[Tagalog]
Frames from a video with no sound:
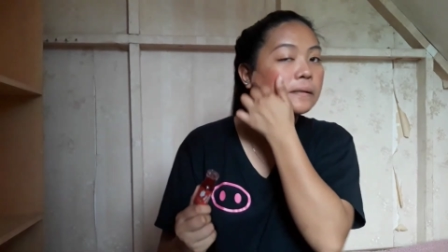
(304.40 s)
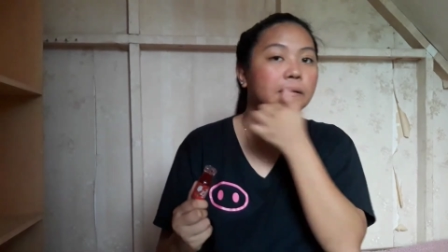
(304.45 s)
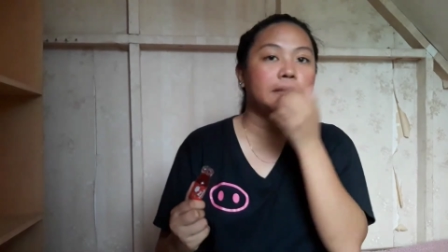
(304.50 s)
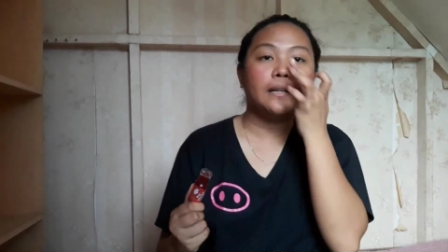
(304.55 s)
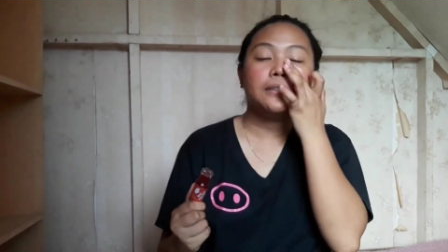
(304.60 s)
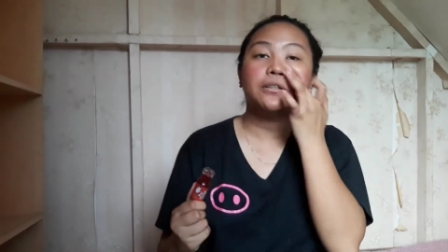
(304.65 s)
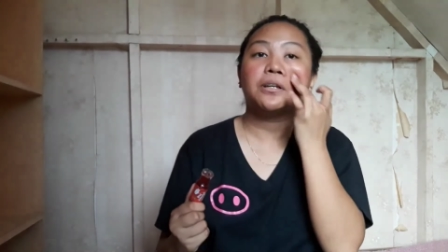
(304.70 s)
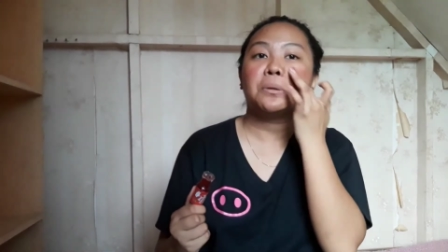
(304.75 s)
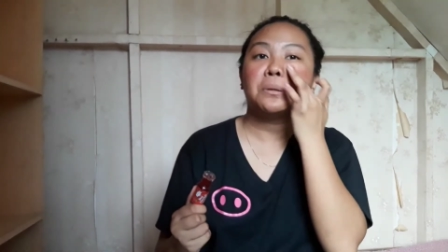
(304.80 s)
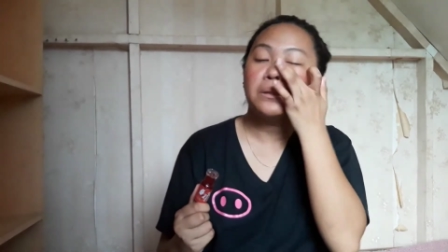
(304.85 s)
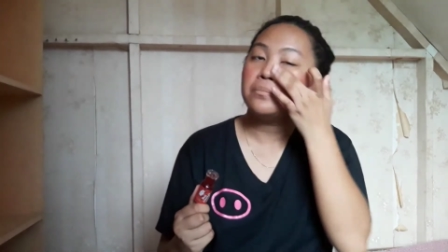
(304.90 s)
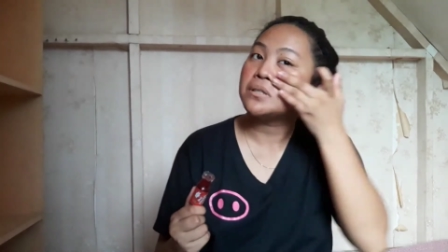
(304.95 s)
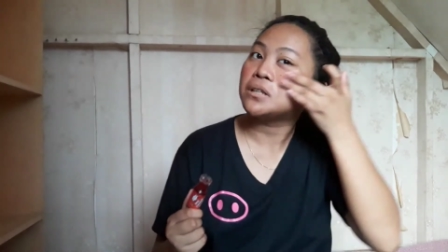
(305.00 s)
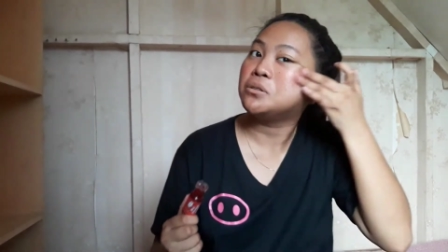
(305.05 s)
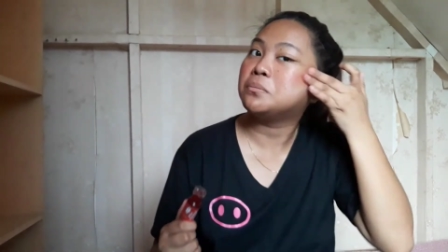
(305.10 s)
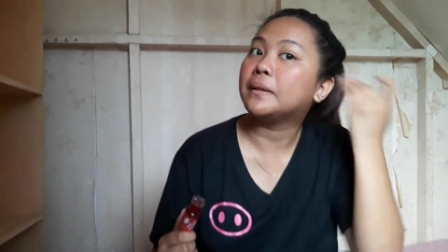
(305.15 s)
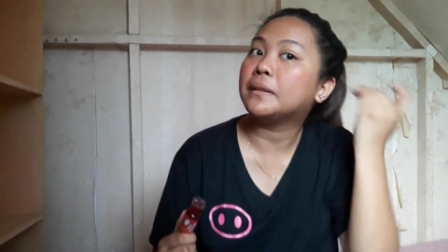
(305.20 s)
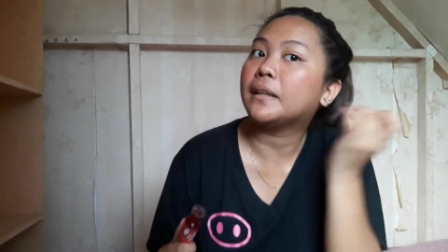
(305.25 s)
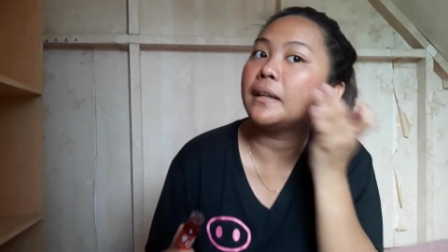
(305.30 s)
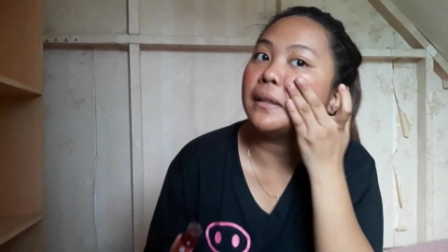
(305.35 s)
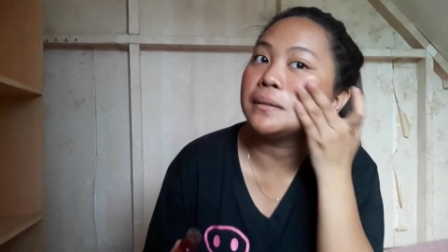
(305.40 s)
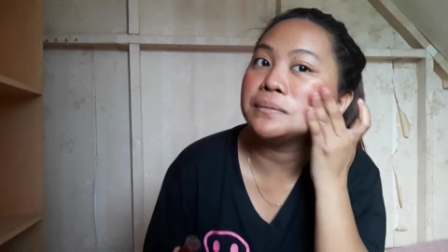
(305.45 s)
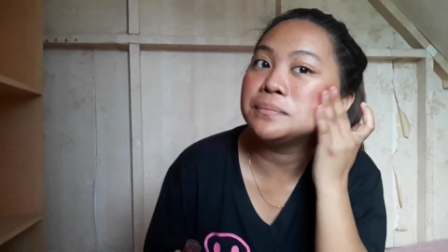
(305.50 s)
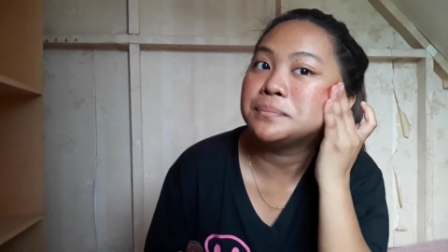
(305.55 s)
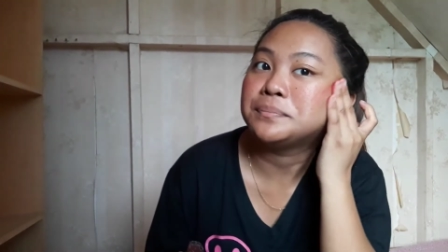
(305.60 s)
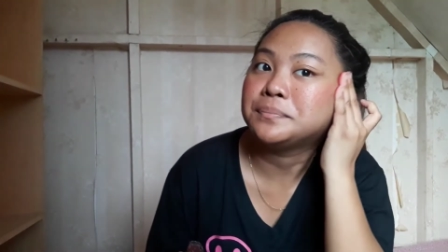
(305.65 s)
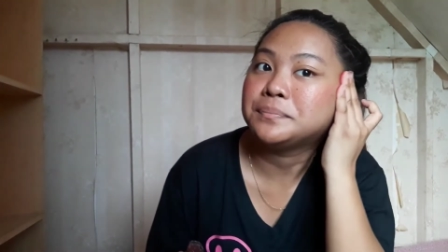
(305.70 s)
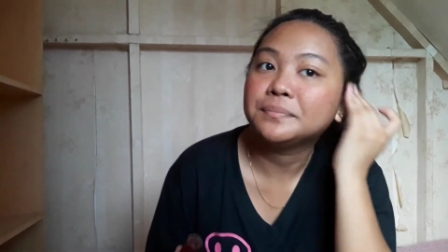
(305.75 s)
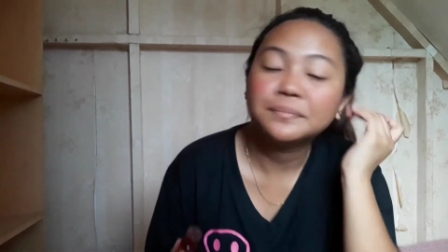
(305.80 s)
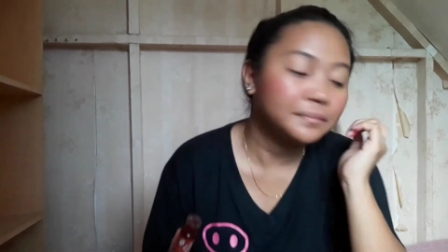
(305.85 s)
Lagi na kung hindi mo pantay at
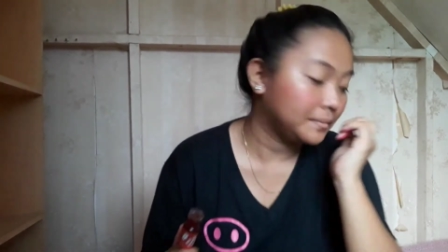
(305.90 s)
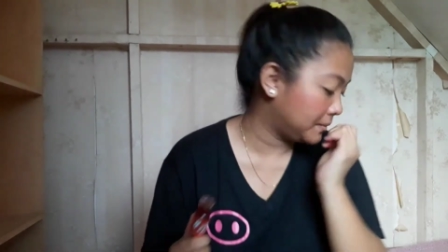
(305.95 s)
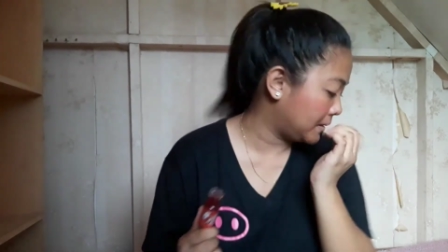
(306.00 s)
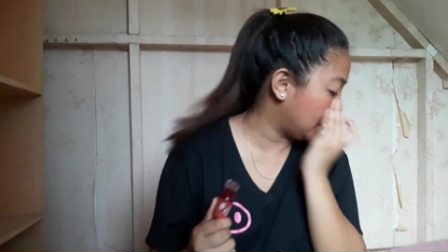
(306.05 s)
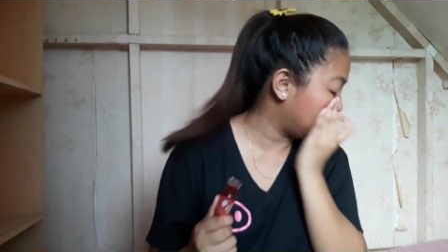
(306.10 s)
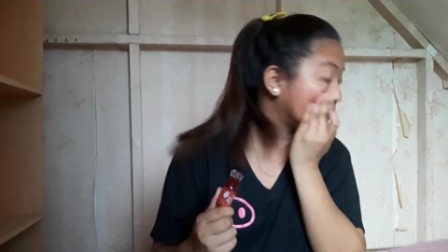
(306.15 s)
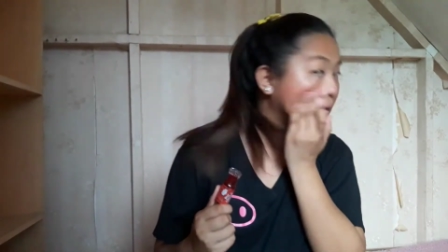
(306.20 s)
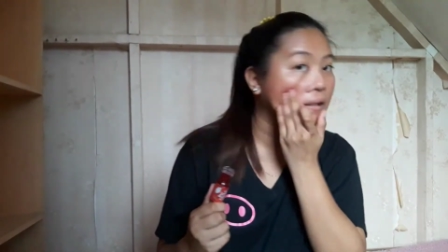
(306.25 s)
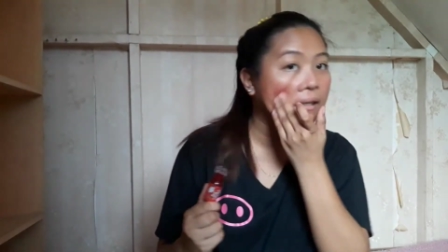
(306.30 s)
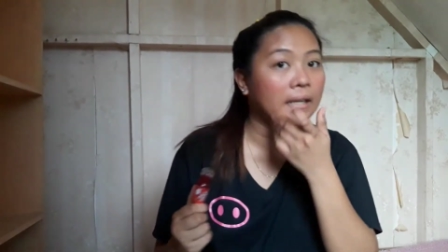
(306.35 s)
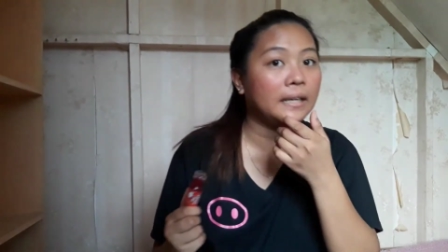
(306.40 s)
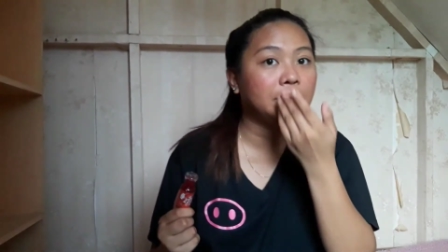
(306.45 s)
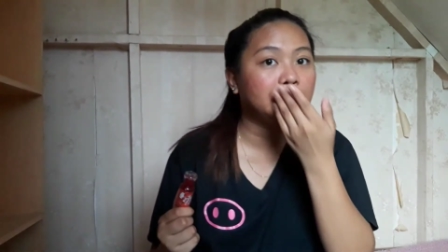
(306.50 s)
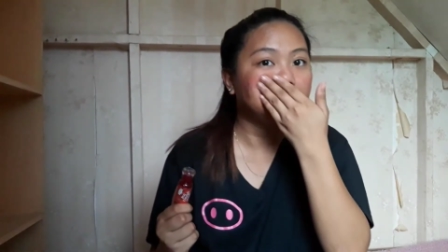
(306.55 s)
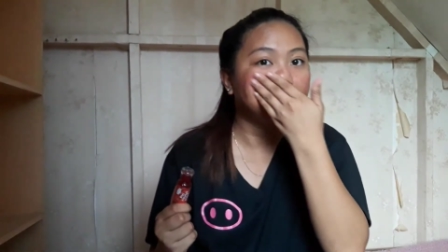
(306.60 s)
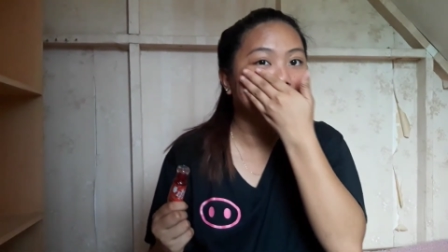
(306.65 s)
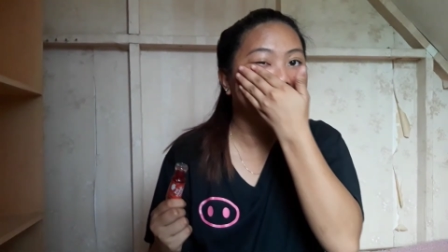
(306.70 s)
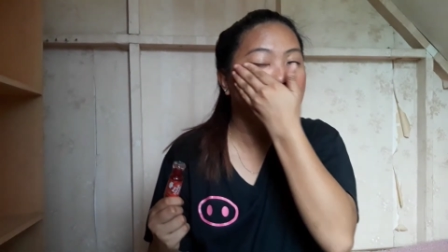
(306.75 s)
yan talaga yan.